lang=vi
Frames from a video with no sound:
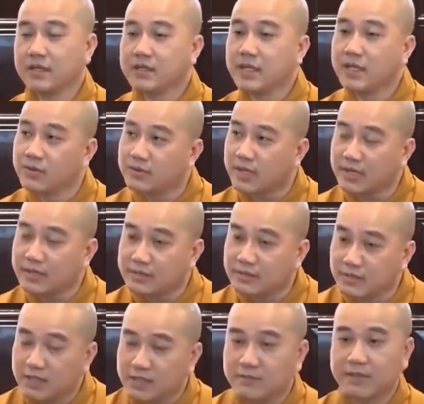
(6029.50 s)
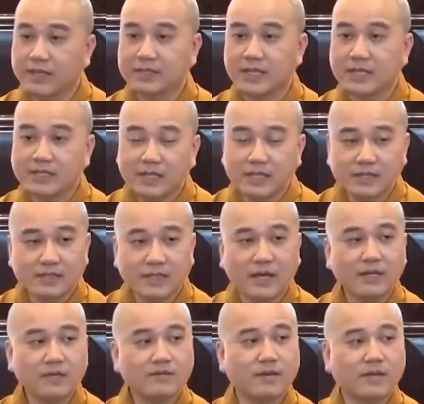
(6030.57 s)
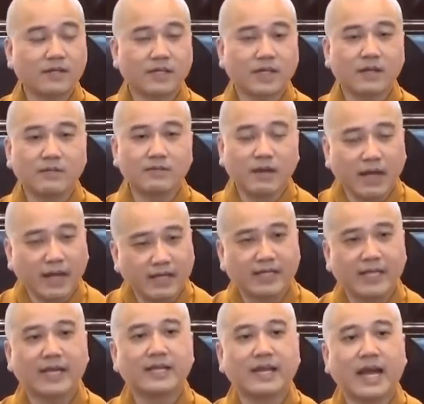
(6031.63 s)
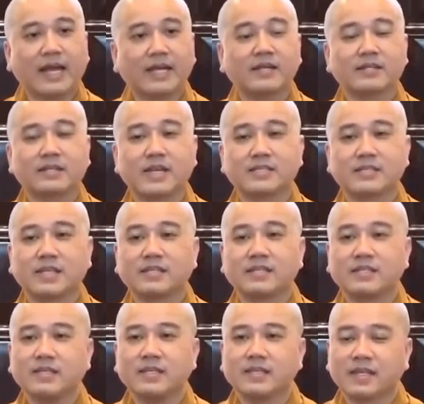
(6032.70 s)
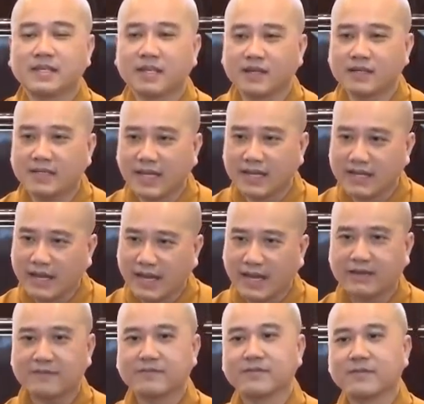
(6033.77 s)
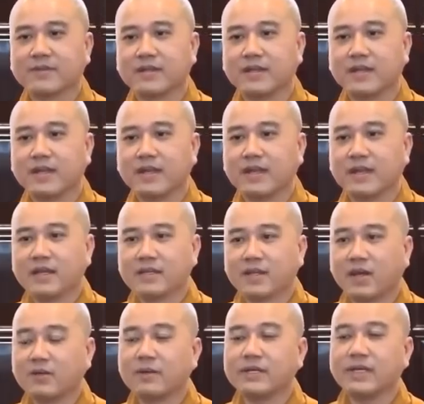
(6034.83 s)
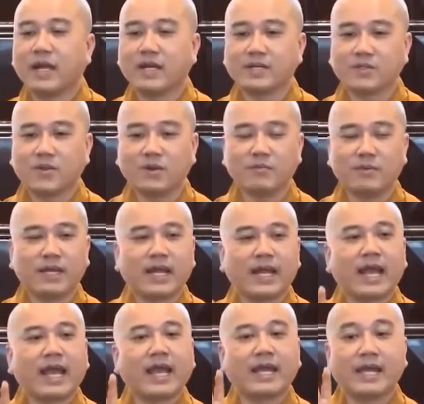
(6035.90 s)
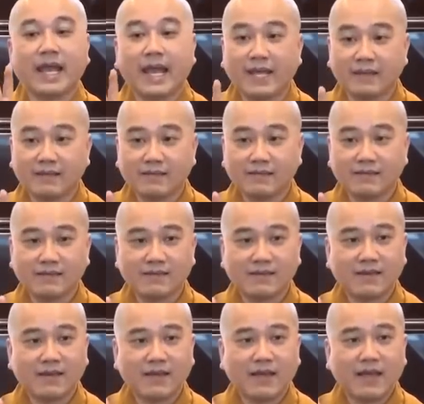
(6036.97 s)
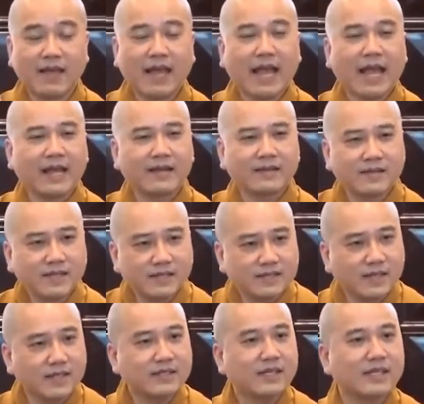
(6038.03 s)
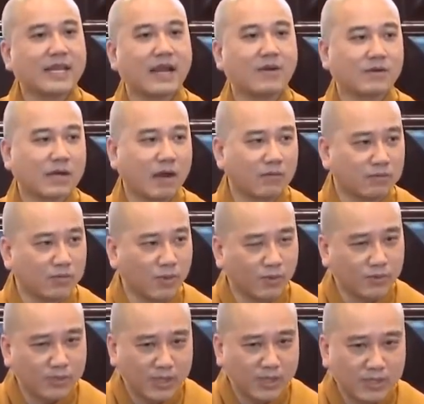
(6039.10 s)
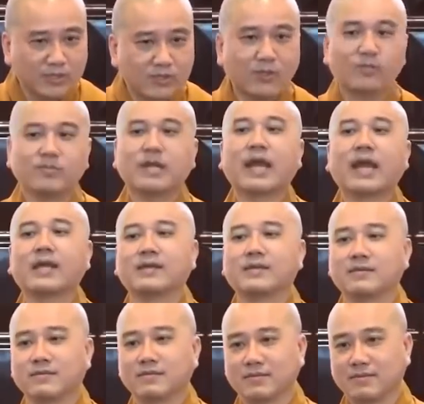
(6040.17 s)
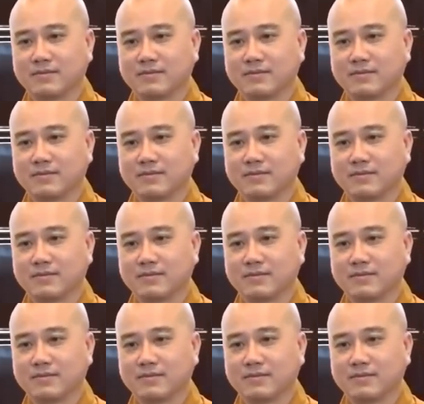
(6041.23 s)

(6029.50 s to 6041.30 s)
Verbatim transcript: Nhưng nếu cái người mà người ta tinh tấn và người ta không hề giải đãi, người ta sẽ chia cái thời gian ra ăn. Thôi bây giờ tuần mình ăn 2 ngày, ăn riết đến khi nào cộng đủ 90 ngày